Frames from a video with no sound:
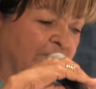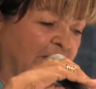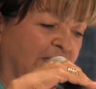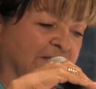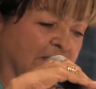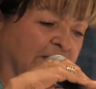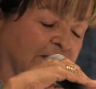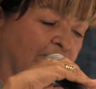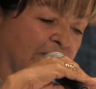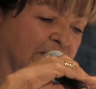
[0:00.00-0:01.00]
familias
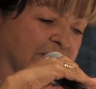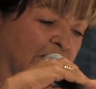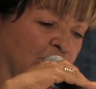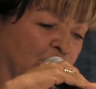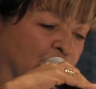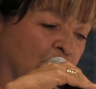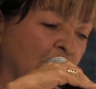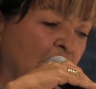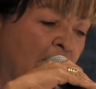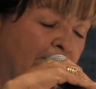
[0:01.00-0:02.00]
en temas de
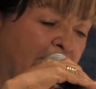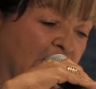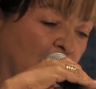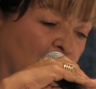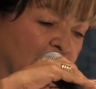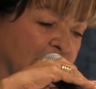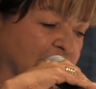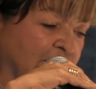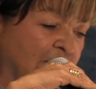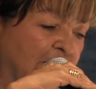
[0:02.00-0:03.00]
salud,
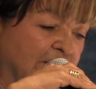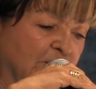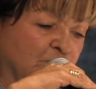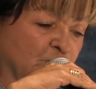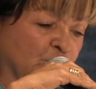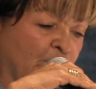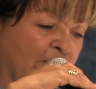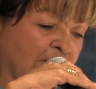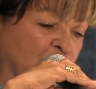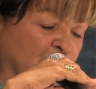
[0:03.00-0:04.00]
valores, derechos
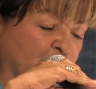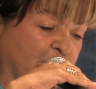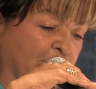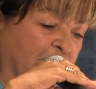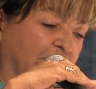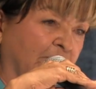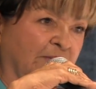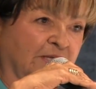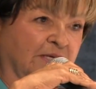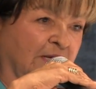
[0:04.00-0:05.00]
humanos,
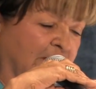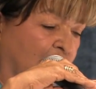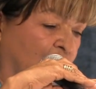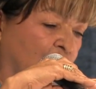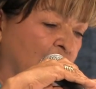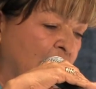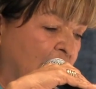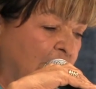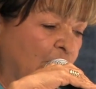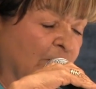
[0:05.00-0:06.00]
perspectiva de género,
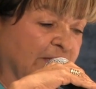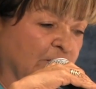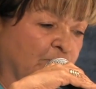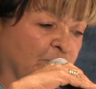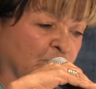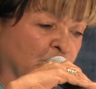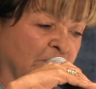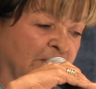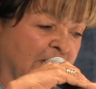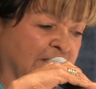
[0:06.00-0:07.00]
igualdad de
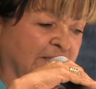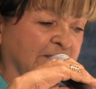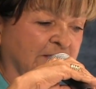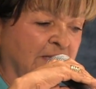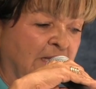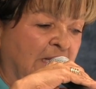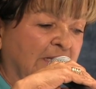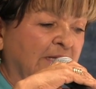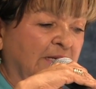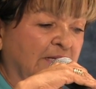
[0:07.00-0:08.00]
oportunidades,
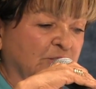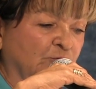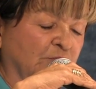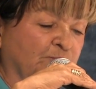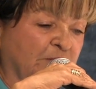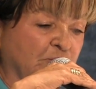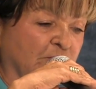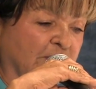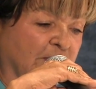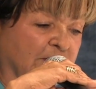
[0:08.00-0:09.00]
generación de
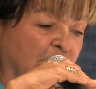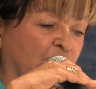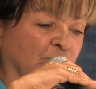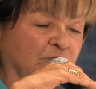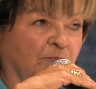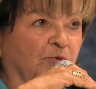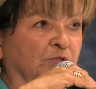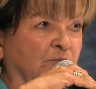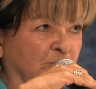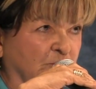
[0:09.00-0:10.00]
espacios recreativos,
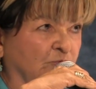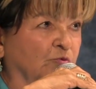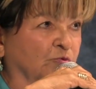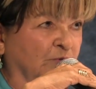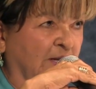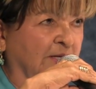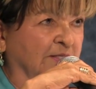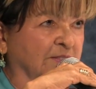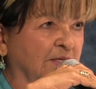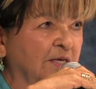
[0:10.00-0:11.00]
deportivos y
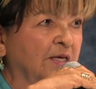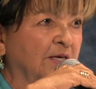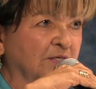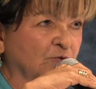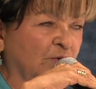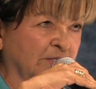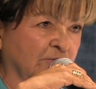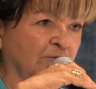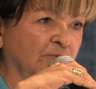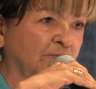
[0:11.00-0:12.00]
culturales. Es
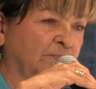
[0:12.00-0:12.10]
cuanto.